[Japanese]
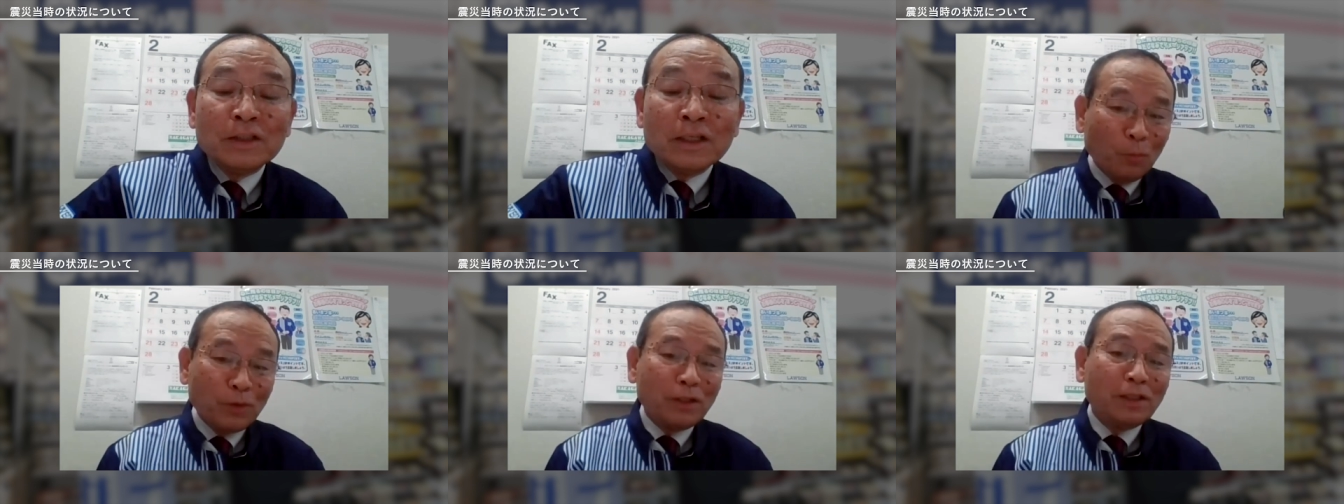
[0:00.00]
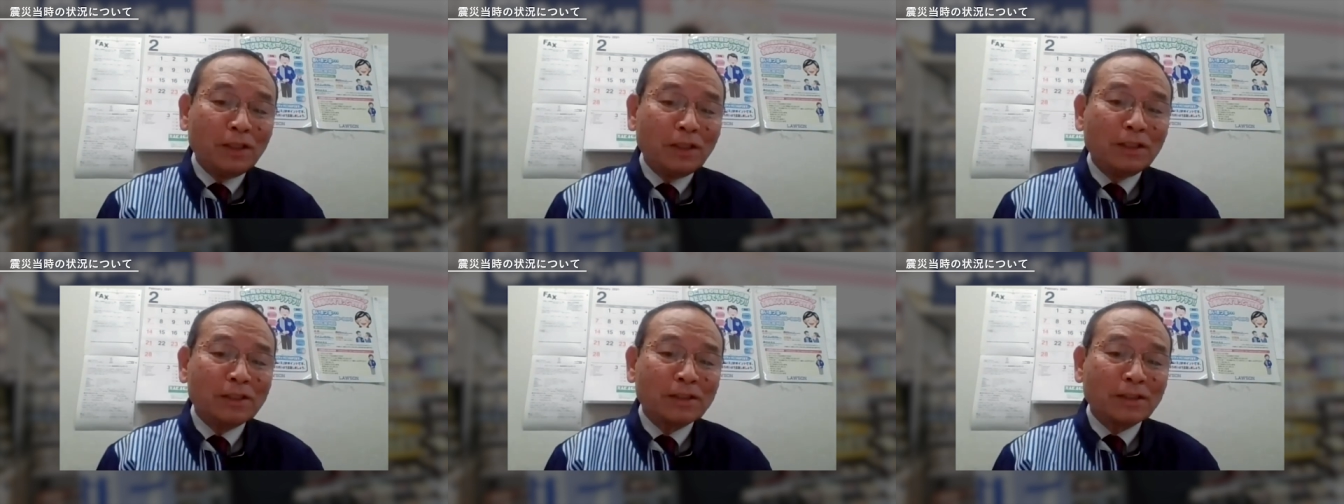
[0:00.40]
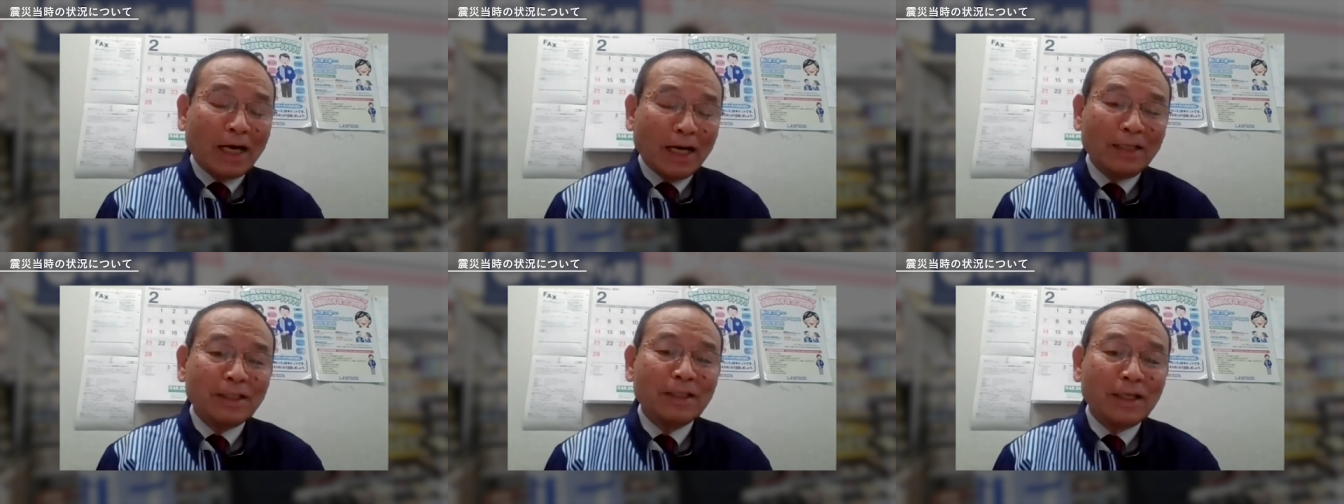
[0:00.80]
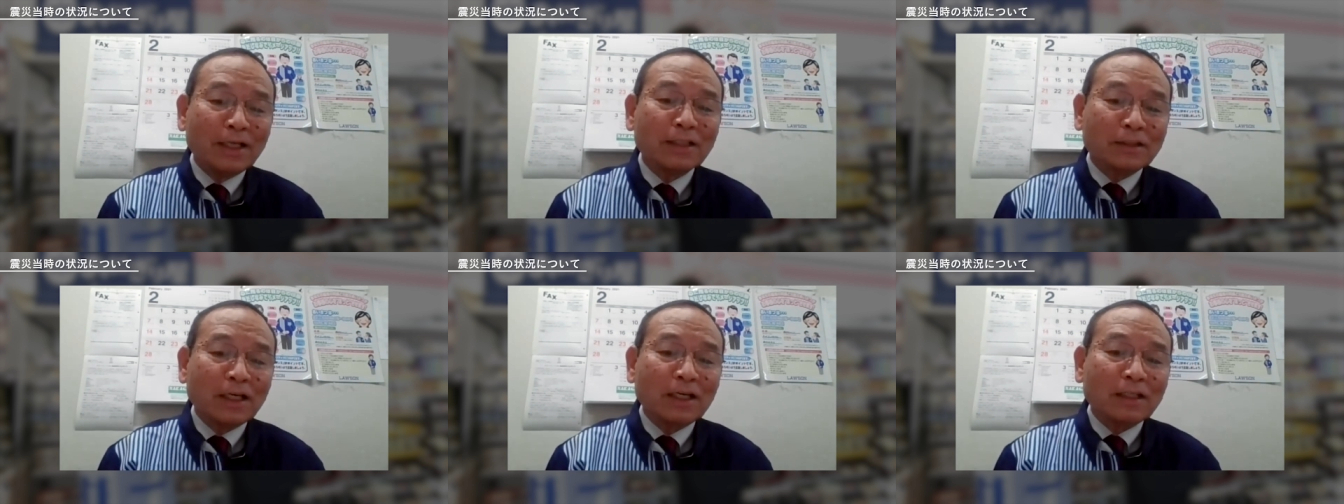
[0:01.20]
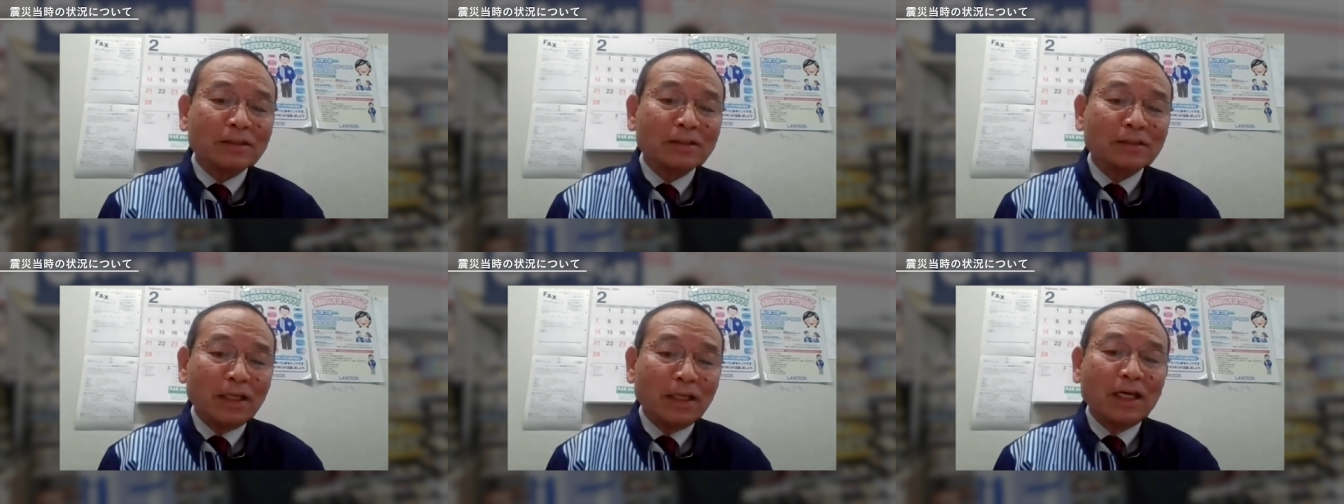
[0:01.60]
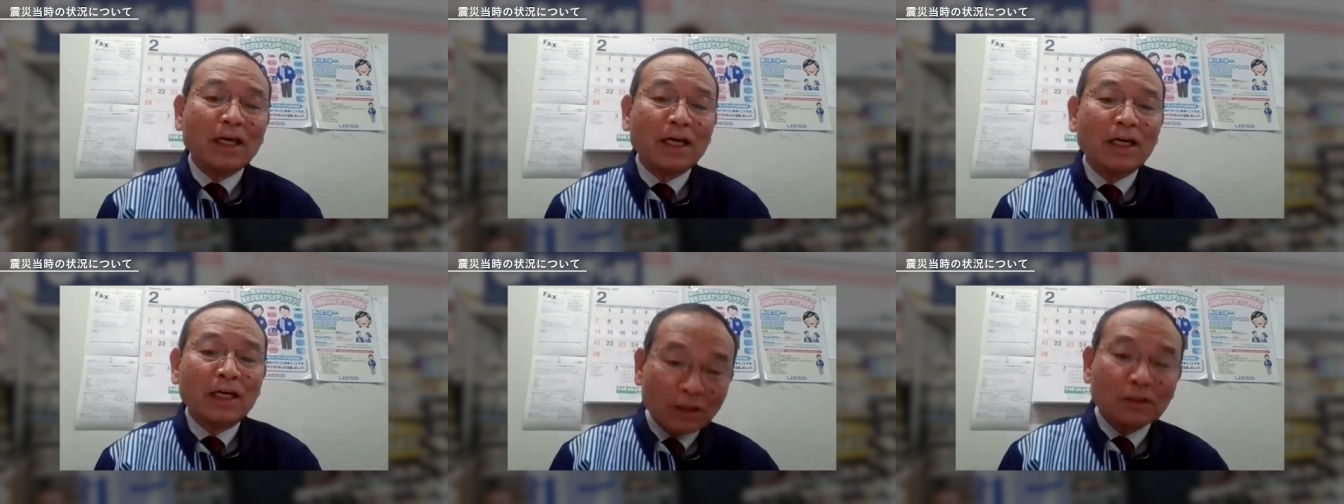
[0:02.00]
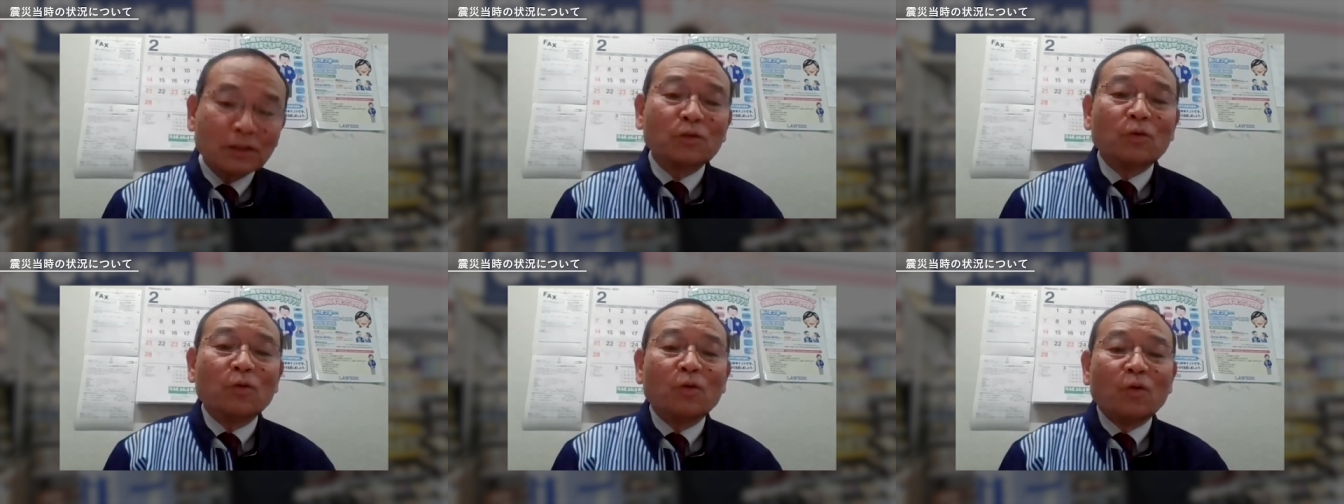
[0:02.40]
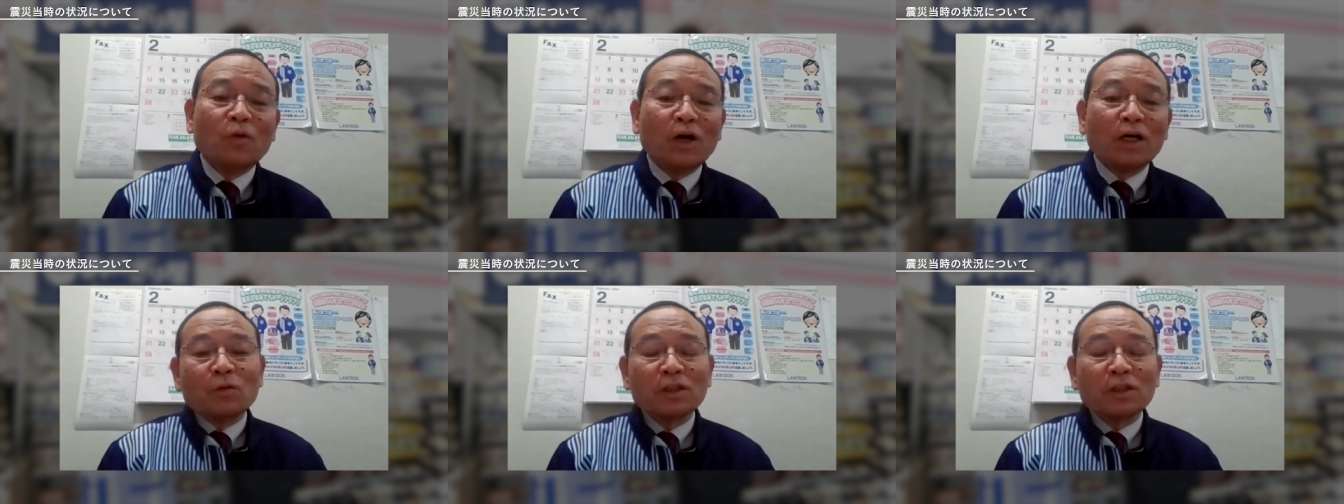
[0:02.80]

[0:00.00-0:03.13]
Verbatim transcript: コンビニしか空いてなかったからですねドカッと